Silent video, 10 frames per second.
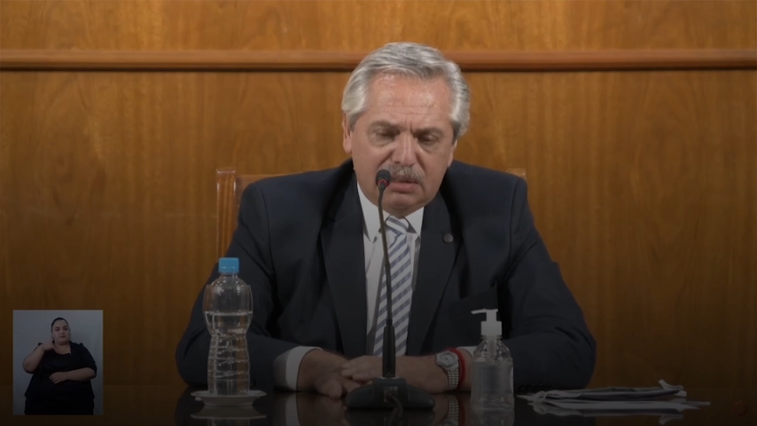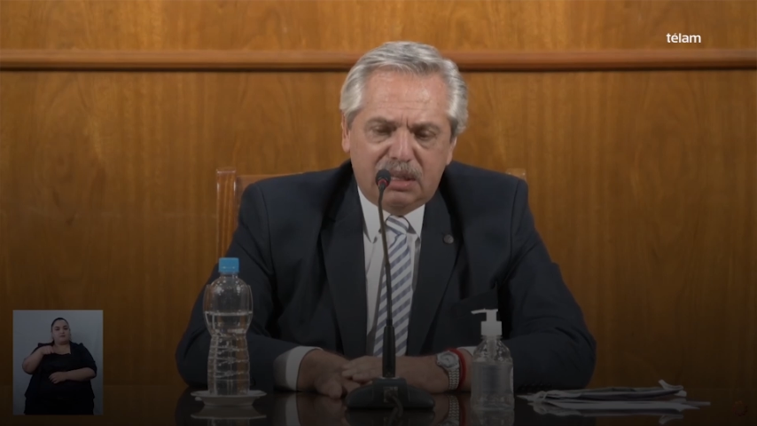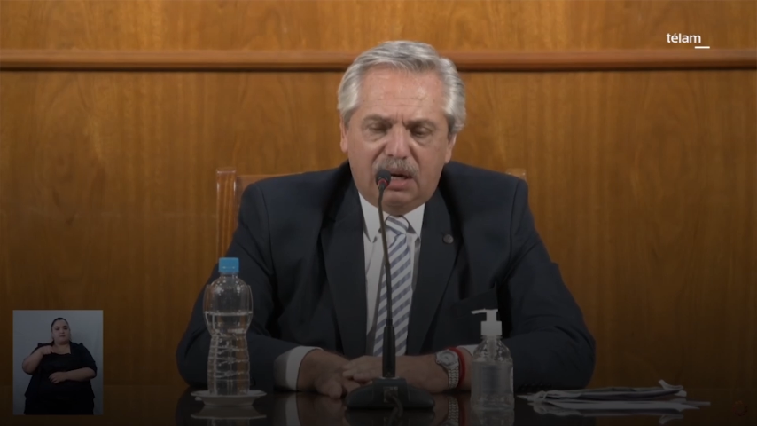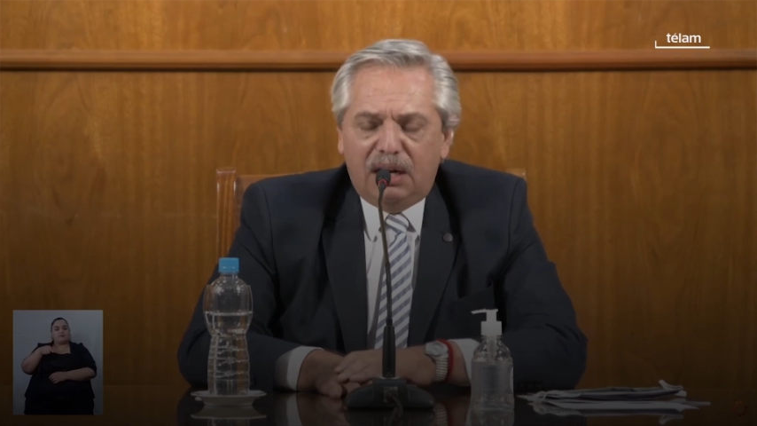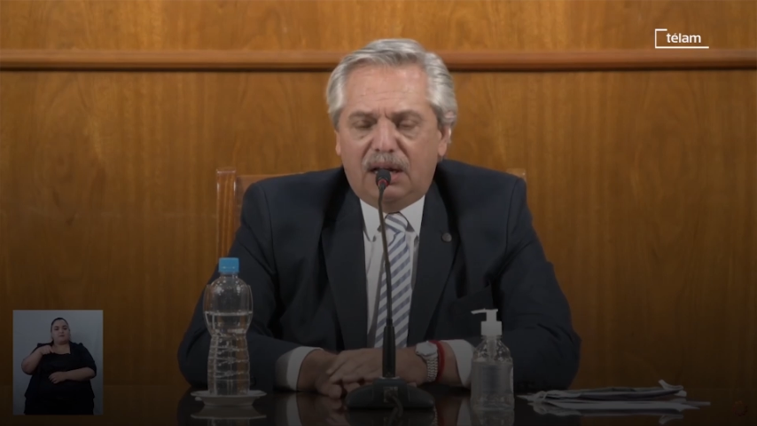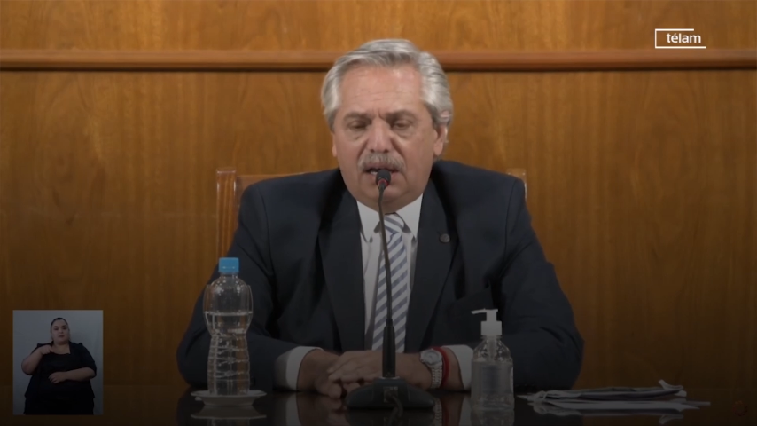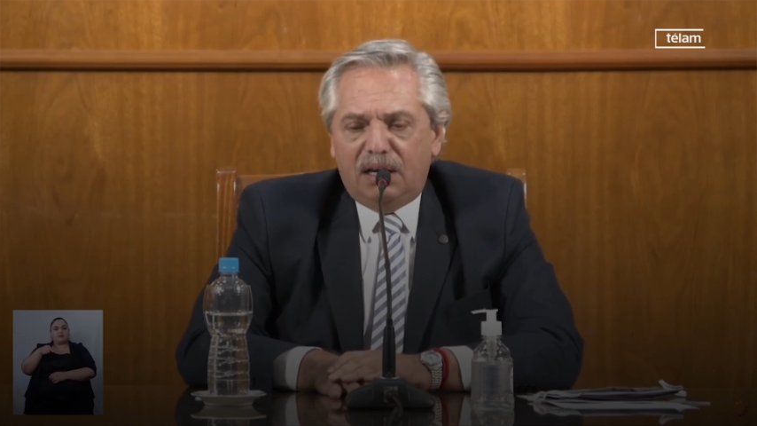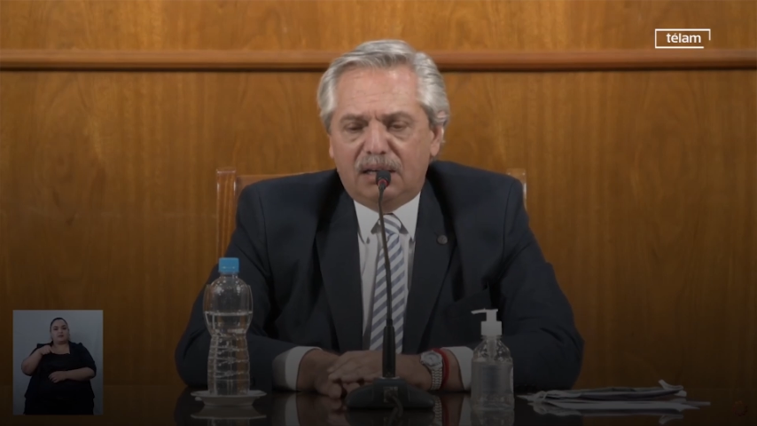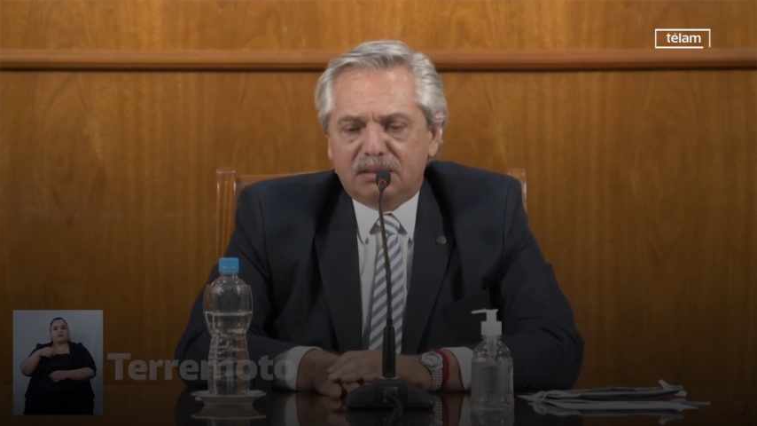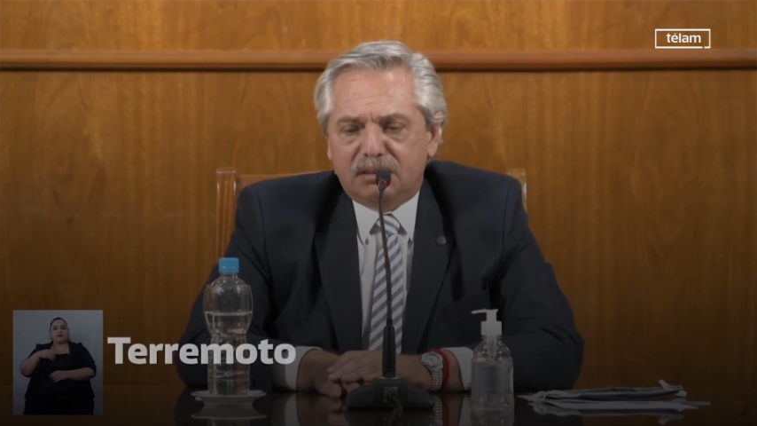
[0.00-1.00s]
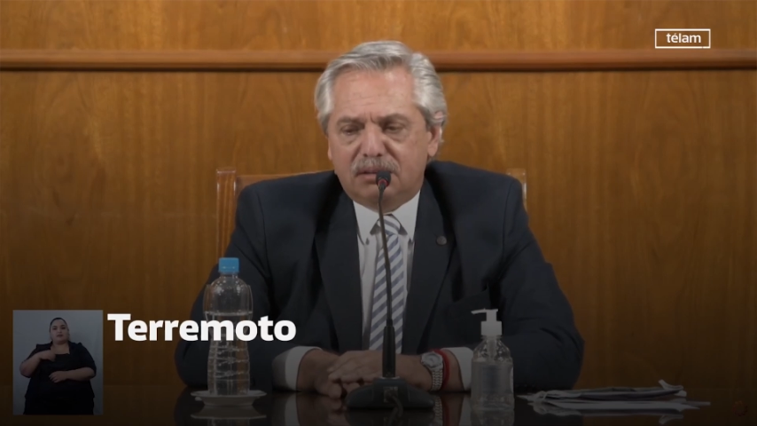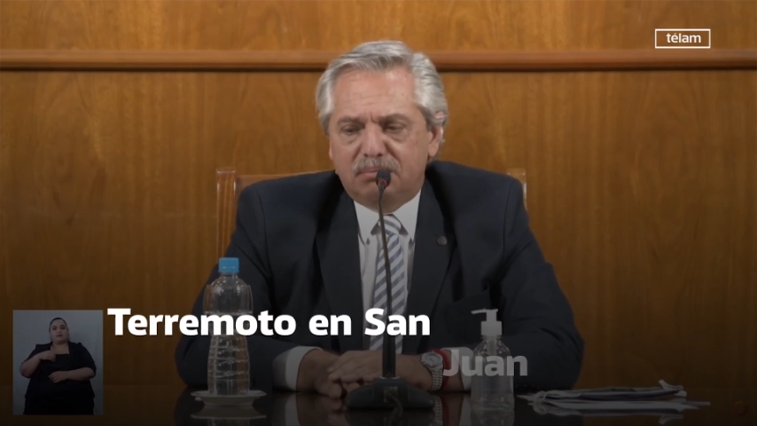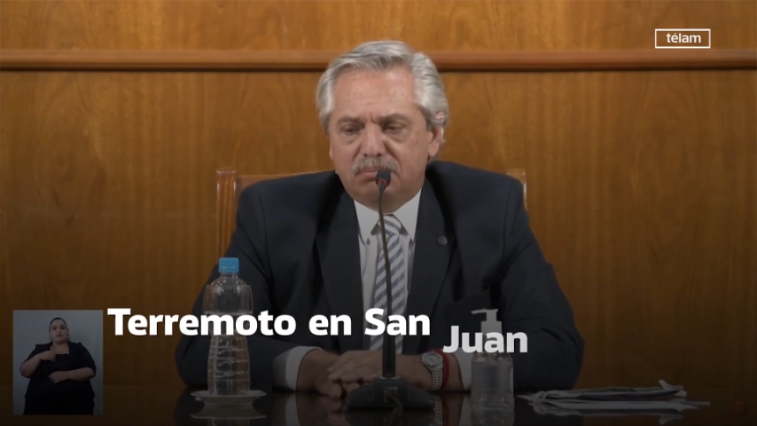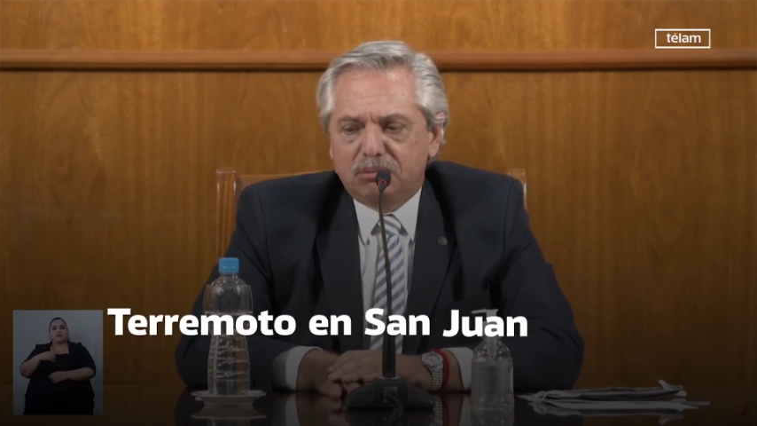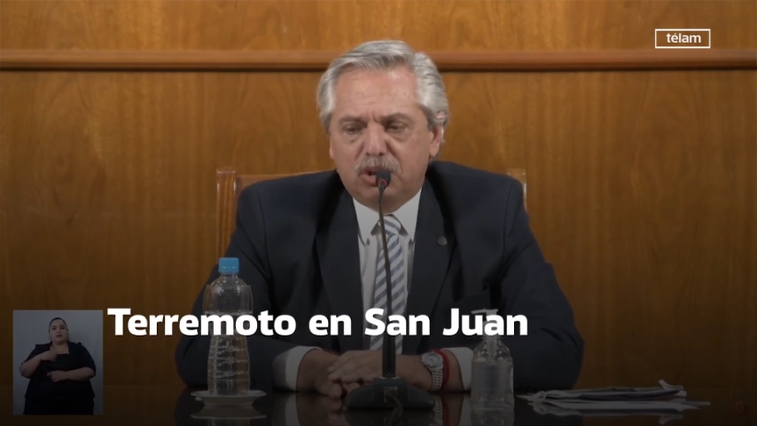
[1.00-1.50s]
Ayer a las
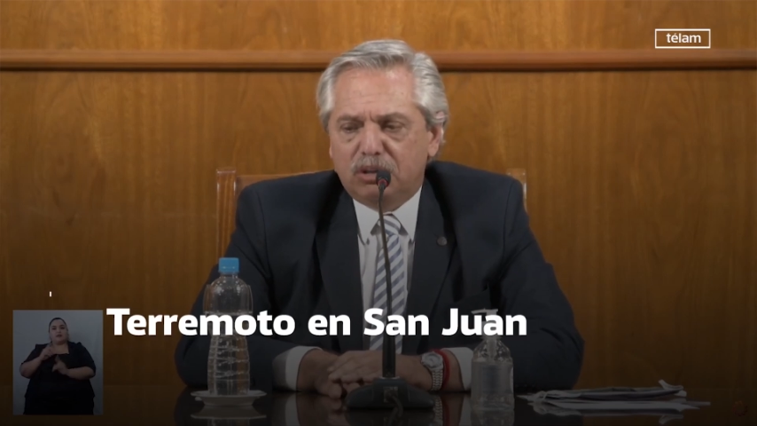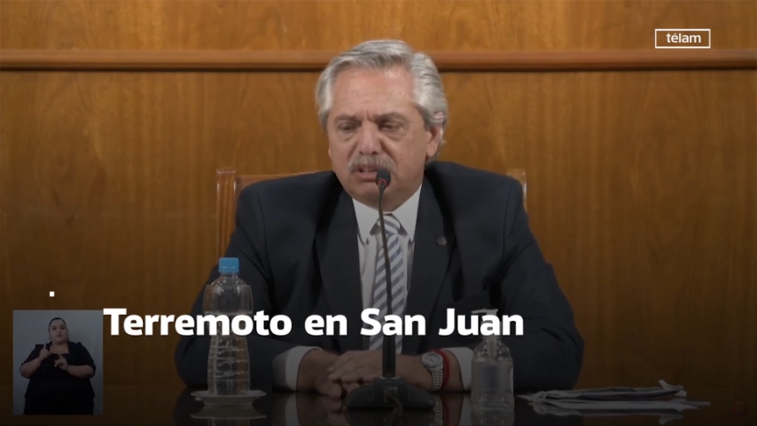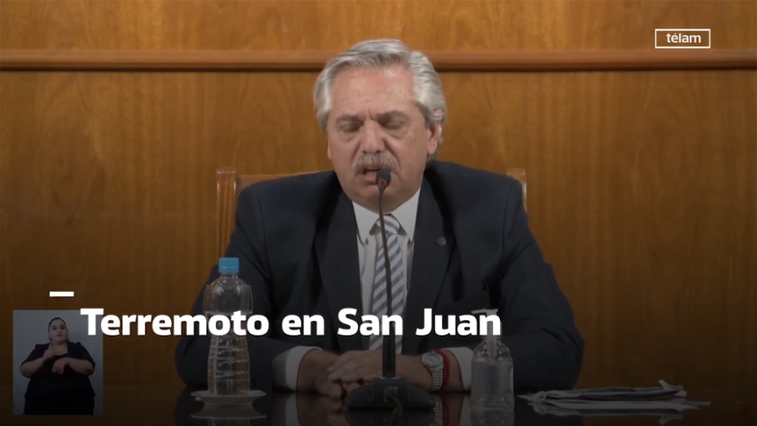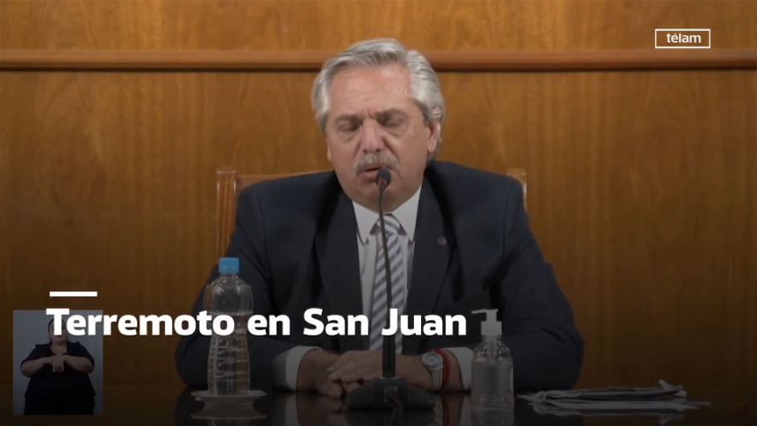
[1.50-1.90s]
doce